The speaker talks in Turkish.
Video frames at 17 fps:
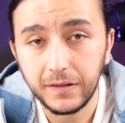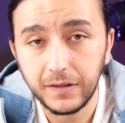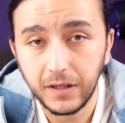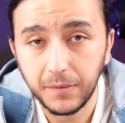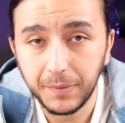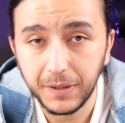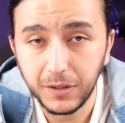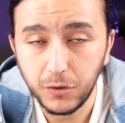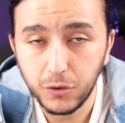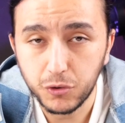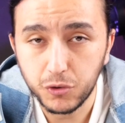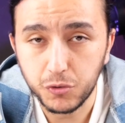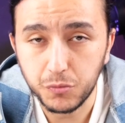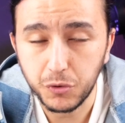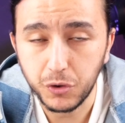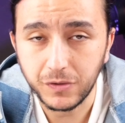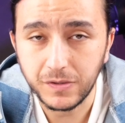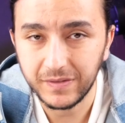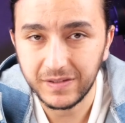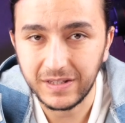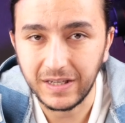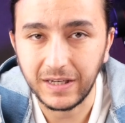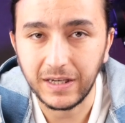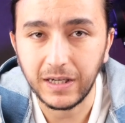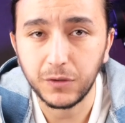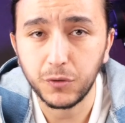DP400 mü yoksa
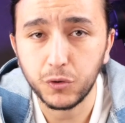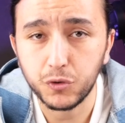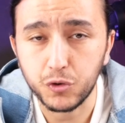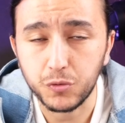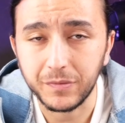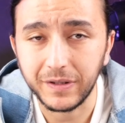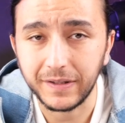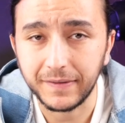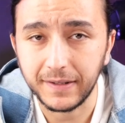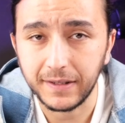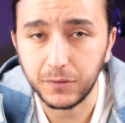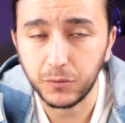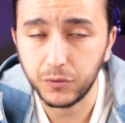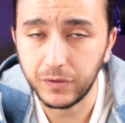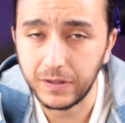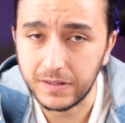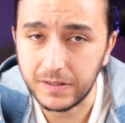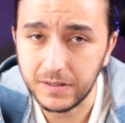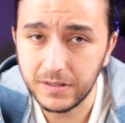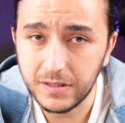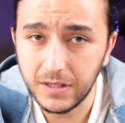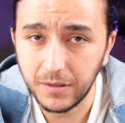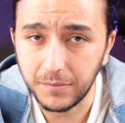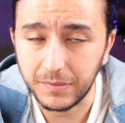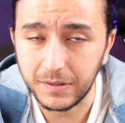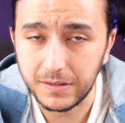SK400 mü diye tereddütteyseniz ne
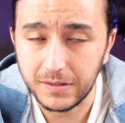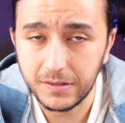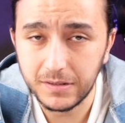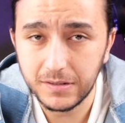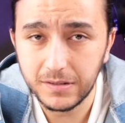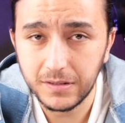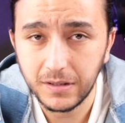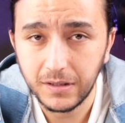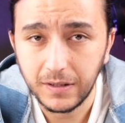yapmalısınız?